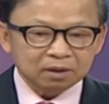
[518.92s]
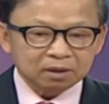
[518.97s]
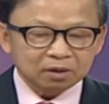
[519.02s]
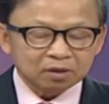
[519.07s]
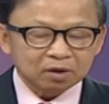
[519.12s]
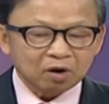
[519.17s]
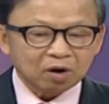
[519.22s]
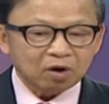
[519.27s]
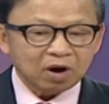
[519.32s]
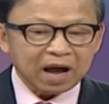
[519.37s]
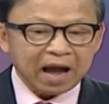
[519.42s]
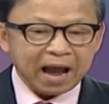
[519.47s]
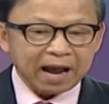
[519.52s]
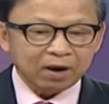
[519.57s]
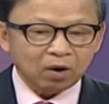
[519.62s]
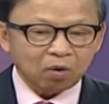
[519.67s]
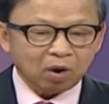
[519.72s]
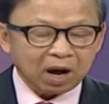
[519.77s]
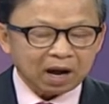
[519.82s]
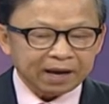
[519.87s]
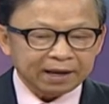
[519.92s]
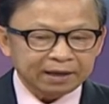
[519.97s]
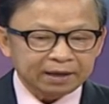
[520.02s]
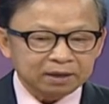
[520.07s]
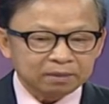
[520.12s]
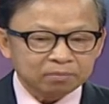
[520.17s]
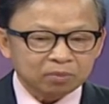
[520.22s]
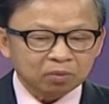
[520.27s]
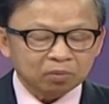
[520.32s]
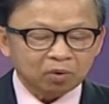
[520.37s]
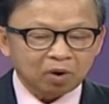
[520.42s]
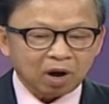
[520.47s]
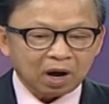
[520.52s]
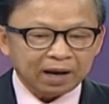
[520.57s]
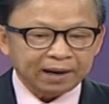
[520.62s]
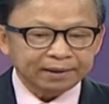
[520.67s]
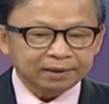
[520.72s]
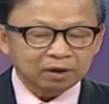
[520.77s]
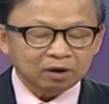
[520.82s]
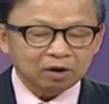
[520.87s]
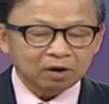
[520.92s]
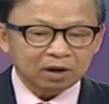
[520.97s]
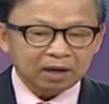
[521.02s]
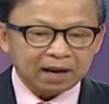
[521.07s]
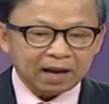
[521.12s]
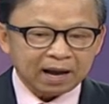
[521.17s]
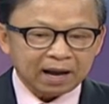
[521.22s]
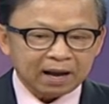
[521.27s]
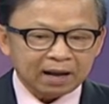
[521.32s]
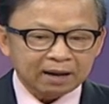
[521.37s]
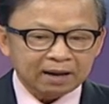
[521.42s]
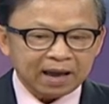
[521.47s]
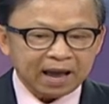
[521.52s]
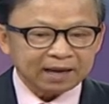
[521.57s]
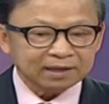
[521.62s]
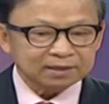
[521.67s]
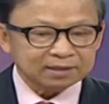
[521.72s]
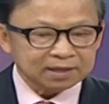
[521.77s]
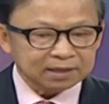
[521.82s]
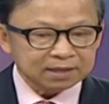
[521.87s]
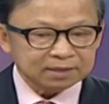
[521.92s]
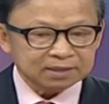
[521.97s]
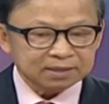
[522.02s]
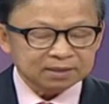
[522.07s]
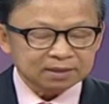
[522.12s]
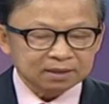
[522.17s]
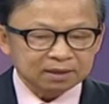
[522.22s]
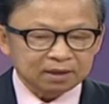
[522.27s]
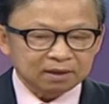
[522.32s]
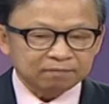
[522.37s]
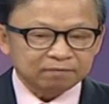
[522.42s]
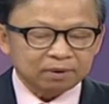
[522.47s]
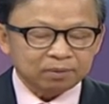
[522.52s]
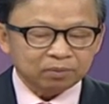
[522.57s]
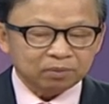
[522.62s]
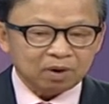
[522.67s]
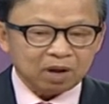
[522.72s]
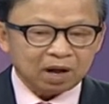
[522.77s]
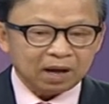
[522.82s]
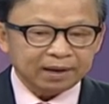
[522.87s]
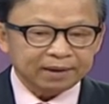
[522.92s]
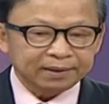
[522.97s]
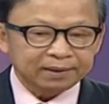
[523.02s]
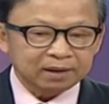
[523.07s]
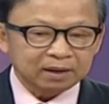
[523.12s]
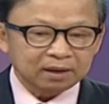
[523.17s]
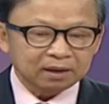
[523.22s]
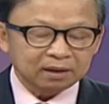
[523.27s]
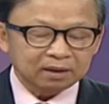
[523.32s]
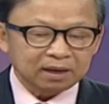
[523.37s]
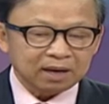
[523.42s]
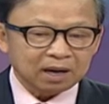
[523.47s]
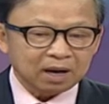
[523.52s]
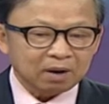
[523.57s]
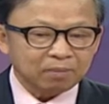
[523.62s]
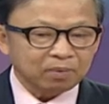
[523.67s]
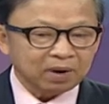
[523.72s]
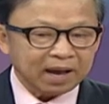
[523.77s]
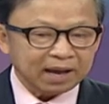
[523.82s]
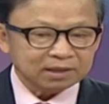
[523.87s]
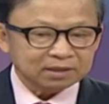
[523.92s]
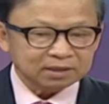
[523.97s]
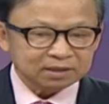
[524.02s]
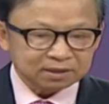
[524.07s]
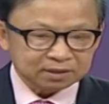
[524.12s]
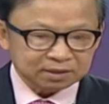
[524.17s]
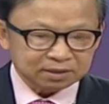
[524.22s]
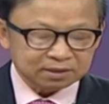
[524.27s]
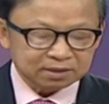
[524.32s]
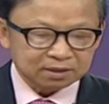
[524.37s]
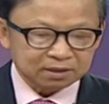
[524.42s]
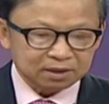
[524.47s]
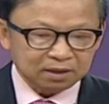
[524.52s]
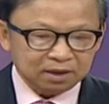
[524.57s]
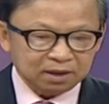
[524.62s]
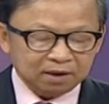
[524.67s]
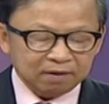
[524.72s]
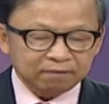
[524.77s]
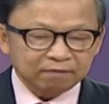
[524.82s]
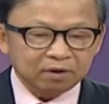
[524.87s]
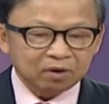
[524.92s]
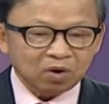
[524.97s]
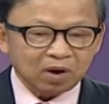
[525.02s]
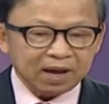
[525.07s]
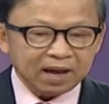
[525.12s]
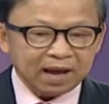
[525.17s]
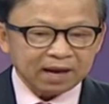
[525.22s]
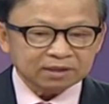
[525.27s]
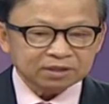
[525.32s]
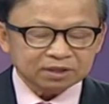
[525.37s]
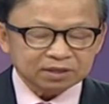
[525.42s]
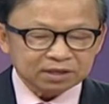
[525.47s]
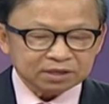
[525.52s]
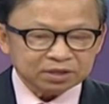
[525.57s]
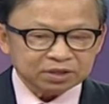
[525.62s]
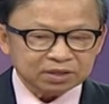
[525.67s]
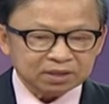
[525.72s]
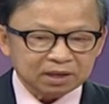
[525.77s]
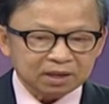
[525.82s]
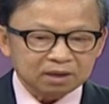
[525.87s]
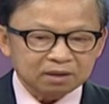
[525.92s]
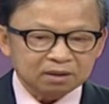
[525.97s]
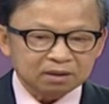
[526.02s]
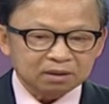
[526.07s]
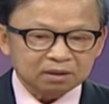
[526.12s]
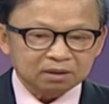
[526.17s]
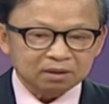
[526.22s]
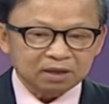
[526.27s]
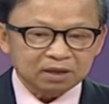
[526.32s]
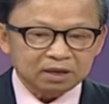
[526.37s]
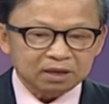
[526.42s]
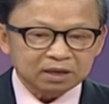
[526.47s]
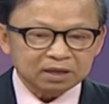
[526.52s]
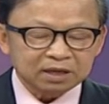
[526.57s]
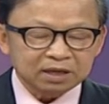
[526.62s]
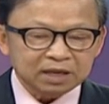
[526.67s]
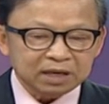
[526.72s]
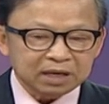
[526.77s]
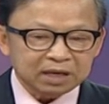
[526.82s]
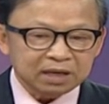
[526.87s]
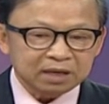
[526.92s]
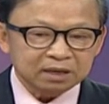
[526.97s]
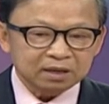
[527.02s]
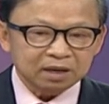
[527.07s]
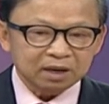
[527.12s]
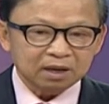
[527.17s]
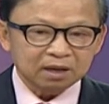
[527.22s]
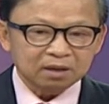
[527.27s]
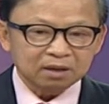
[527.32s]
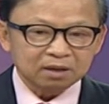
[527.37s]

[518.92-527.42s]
nó có hai loại, một loại nó gọi là access và một loại đó là không có access. Với loại access đó thì khi đó